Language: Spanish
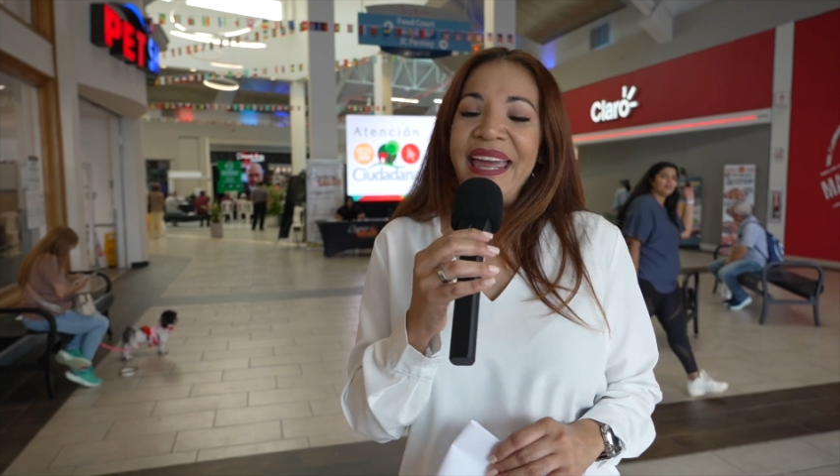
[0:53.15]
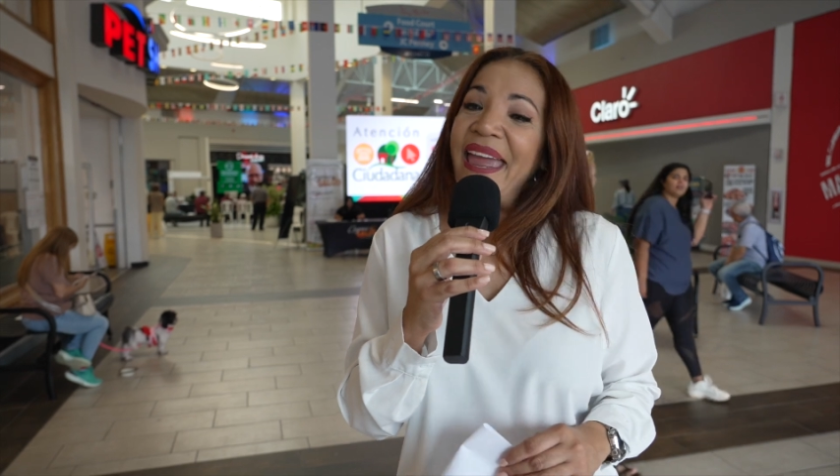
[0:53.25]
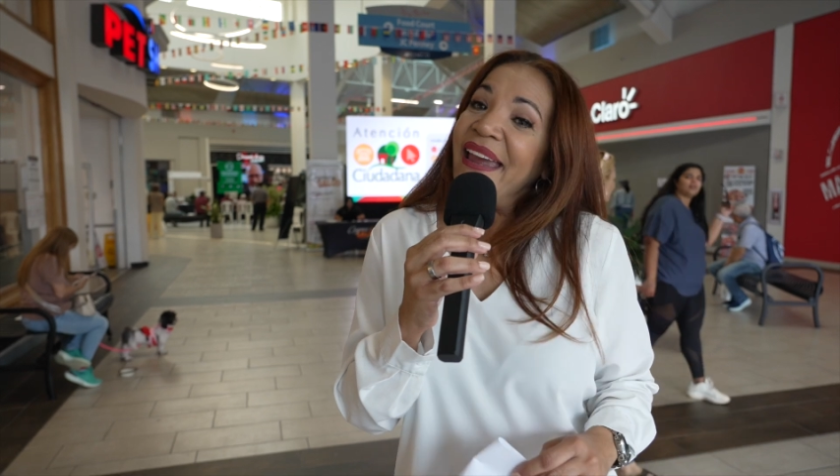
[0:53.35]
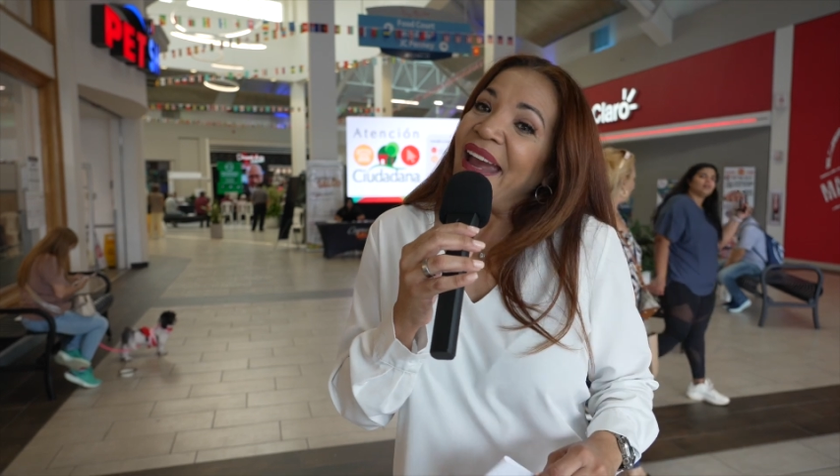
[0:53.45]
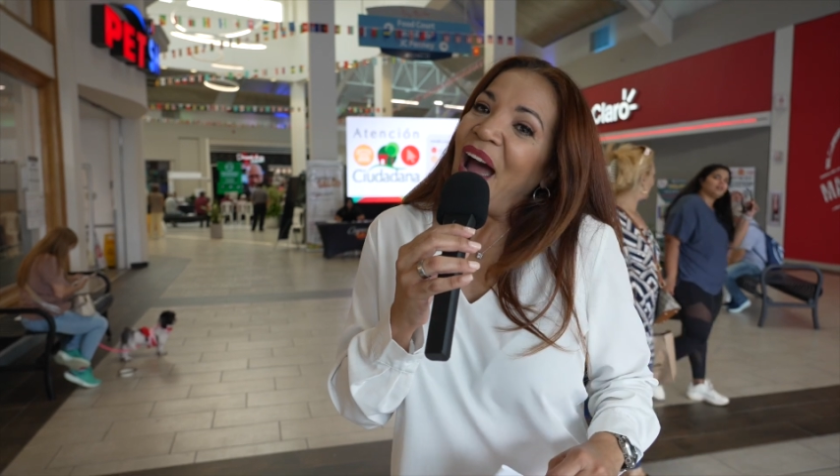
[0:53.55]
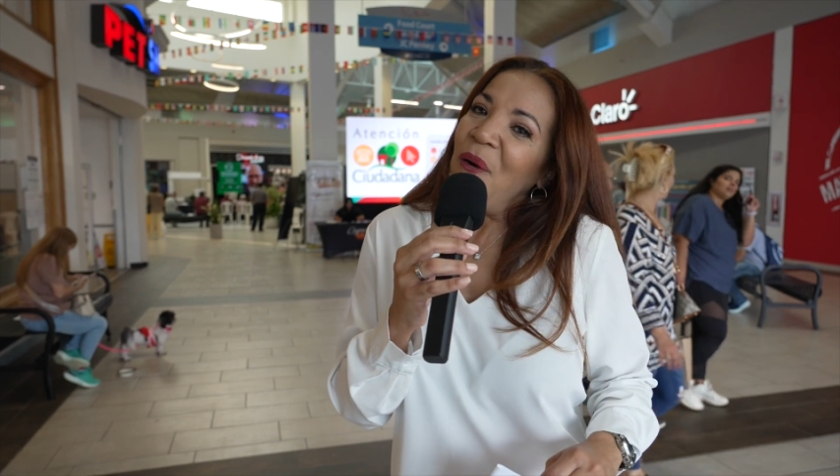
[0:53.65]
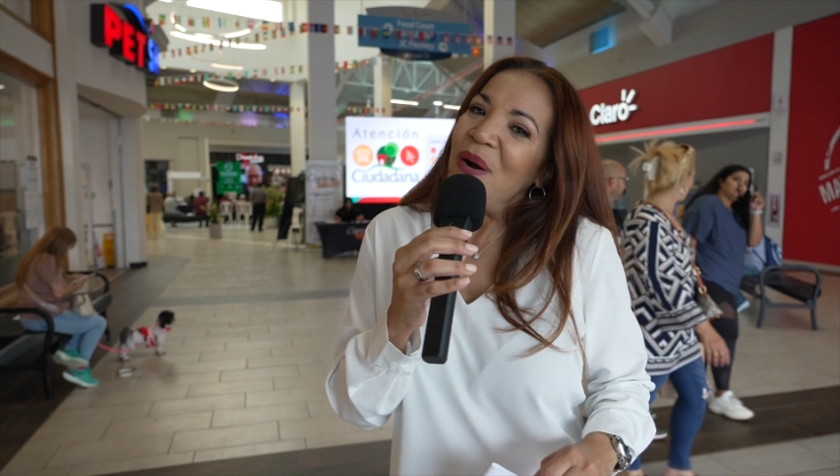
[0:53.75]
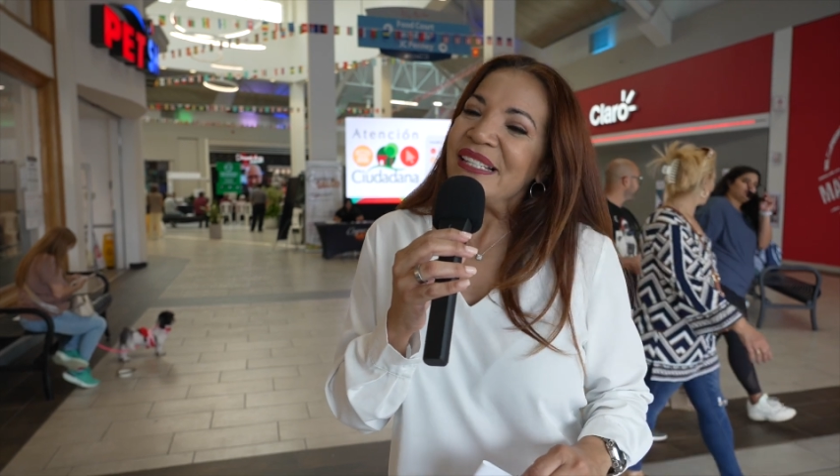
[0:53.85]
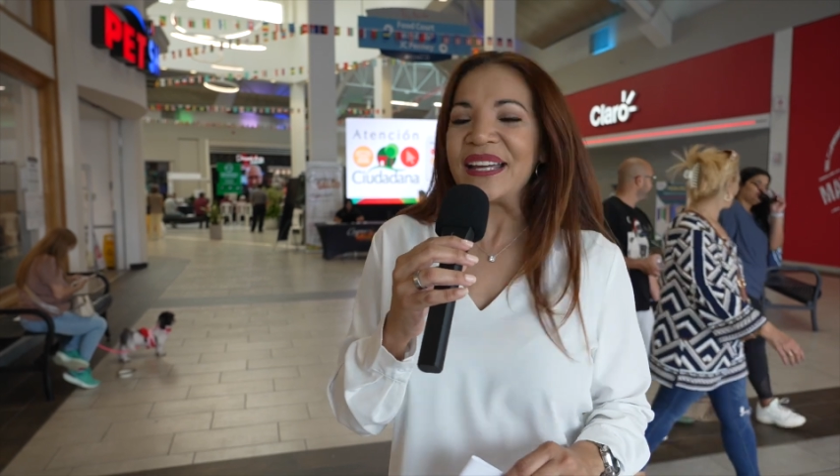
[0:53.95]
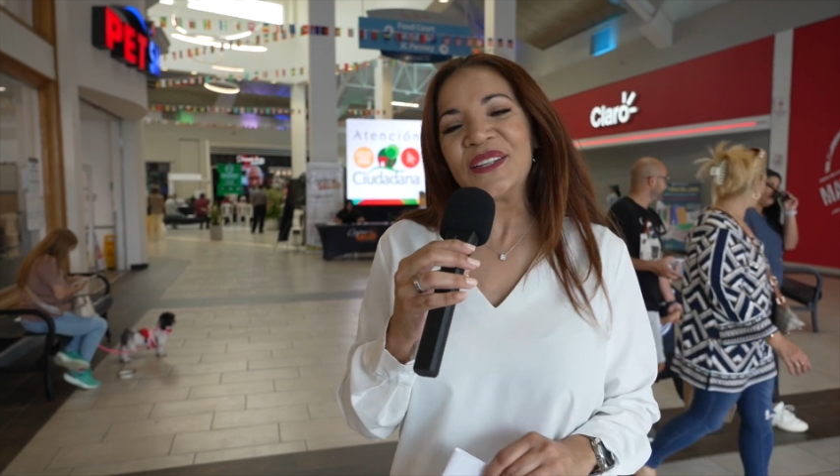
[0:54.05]
en
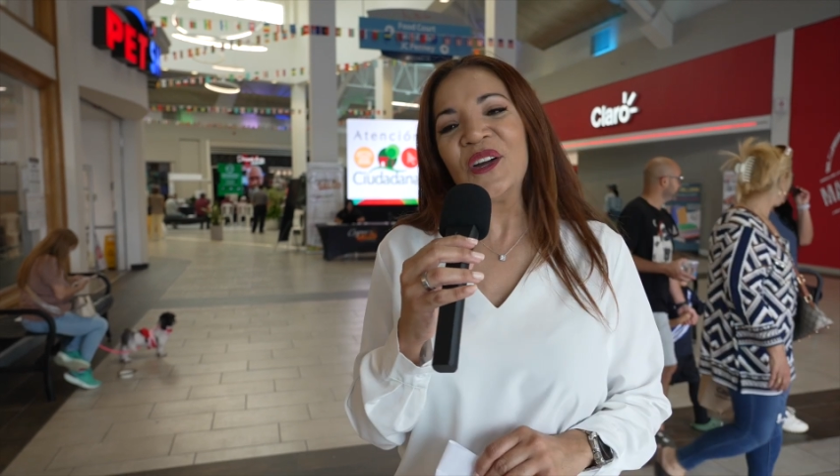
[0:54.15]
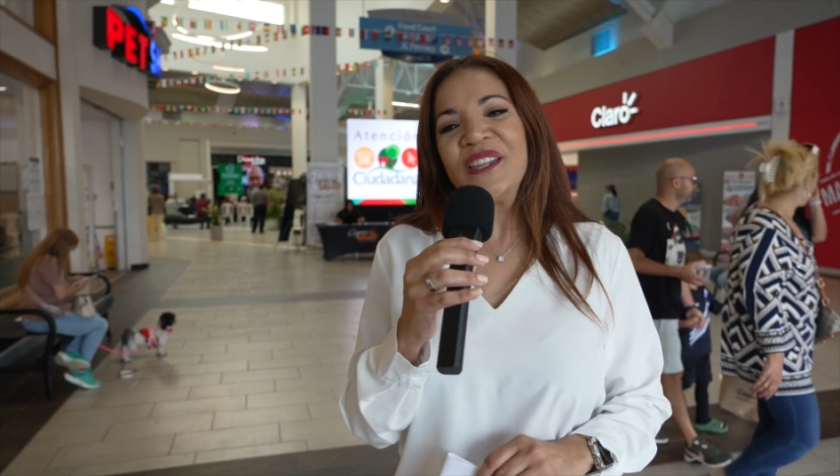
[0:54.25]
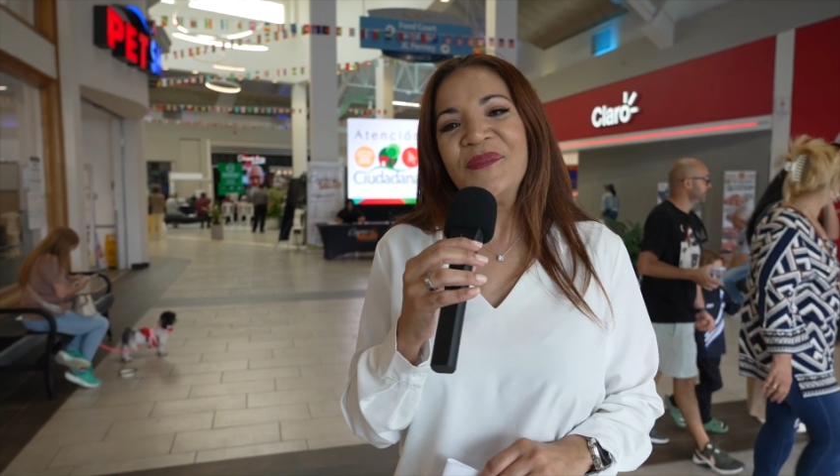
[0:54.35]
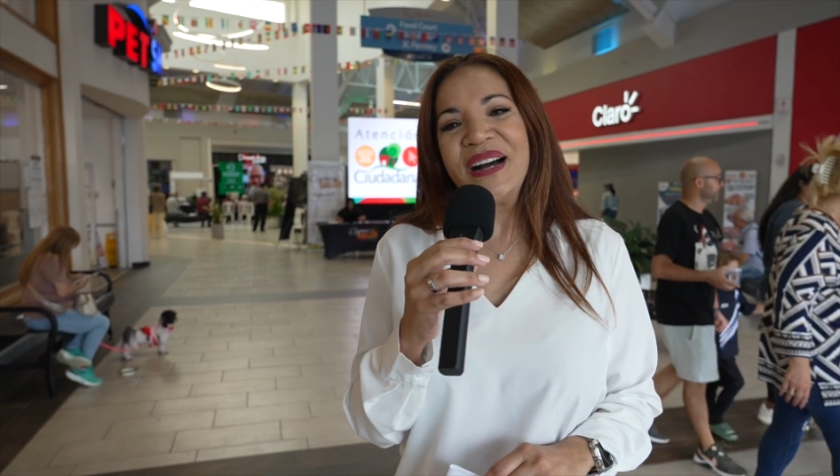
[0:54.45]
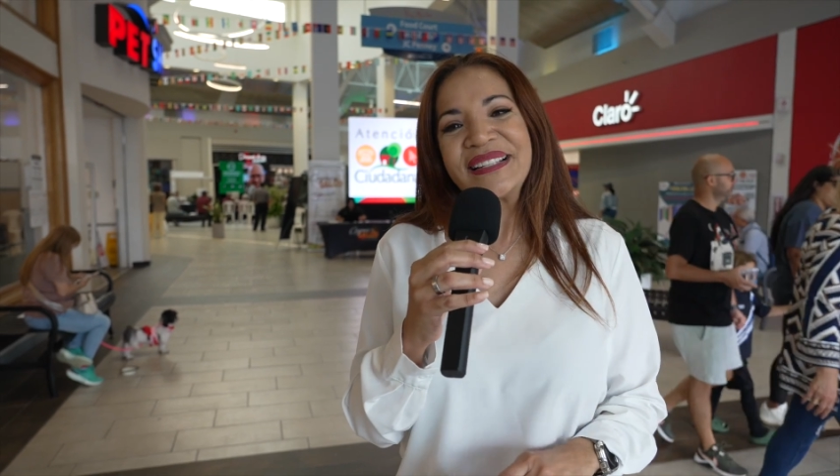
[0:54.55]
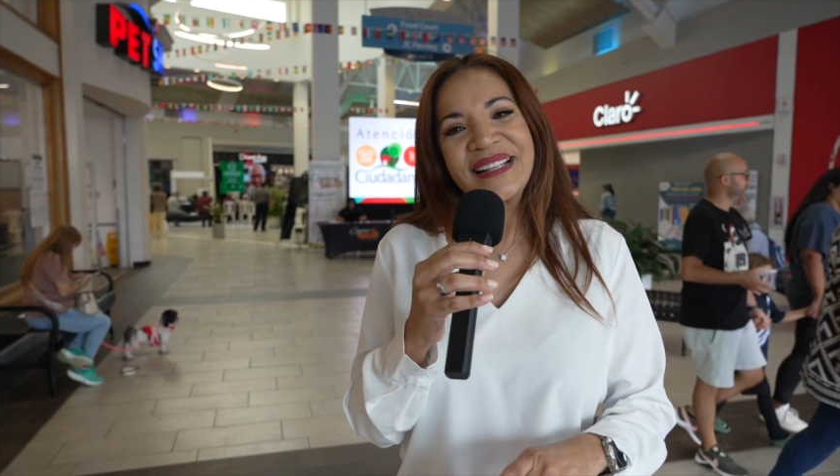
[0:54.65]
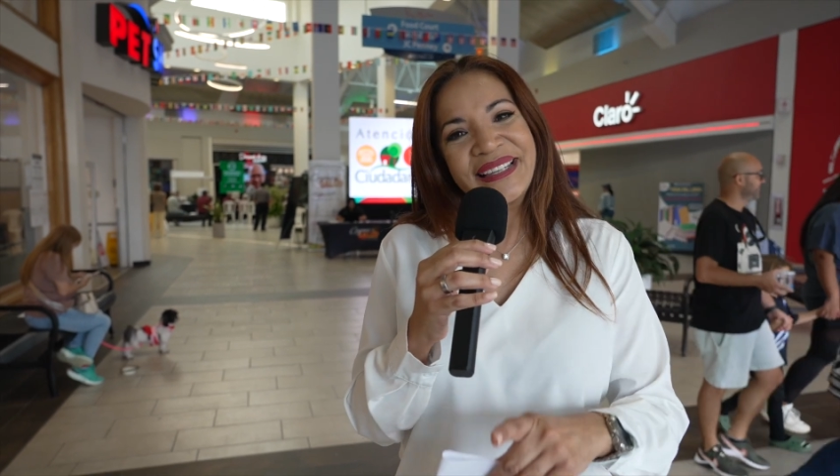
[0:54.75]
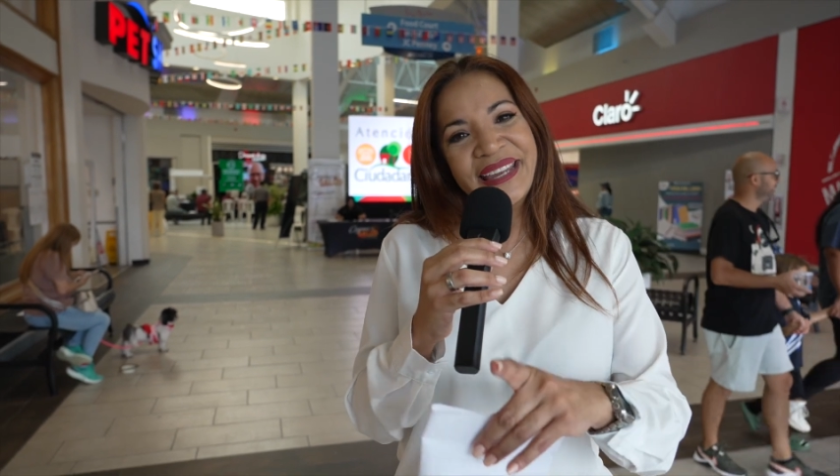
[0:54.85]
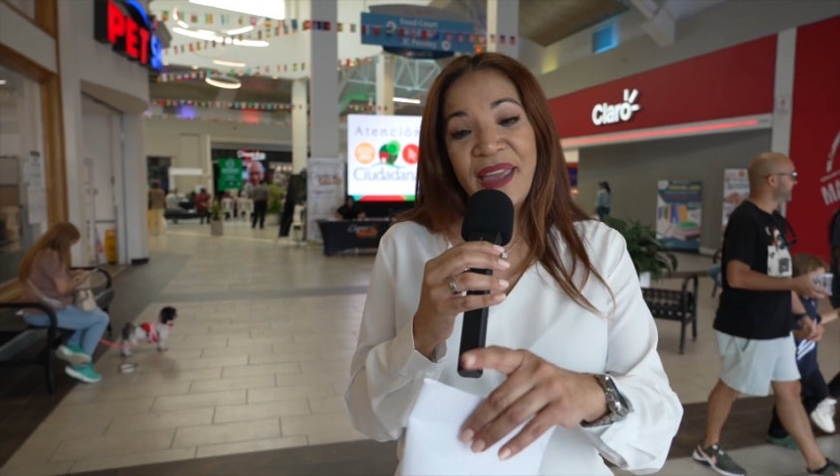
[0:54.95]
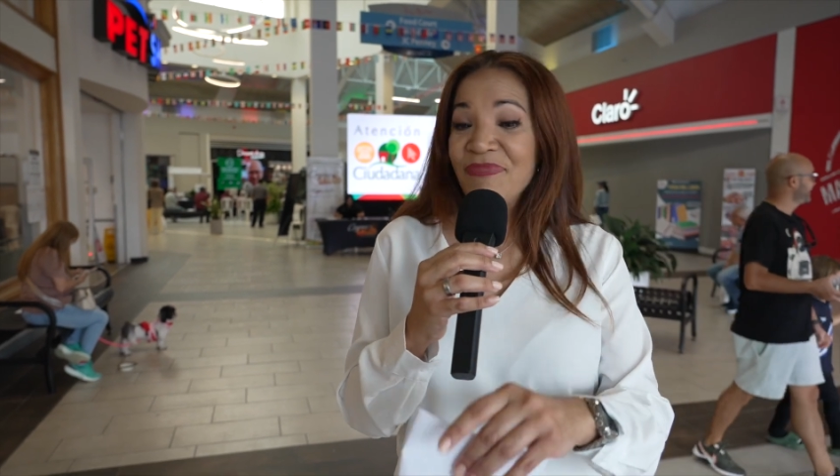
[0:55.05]
Caguas, donde más.
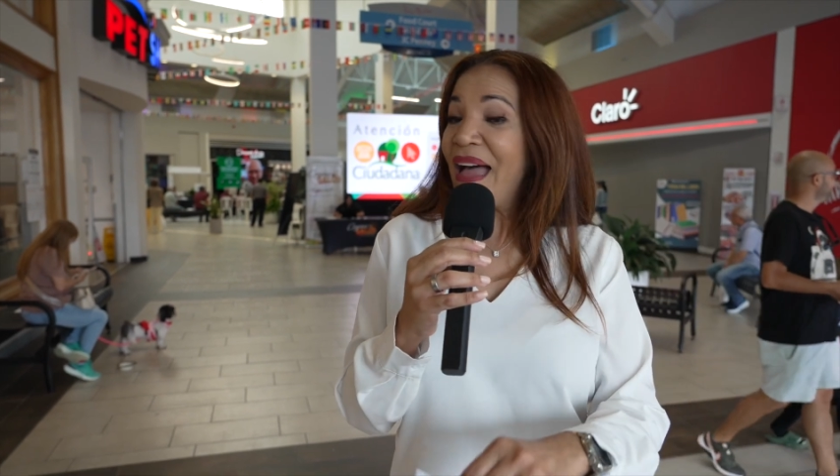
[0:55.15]
Así que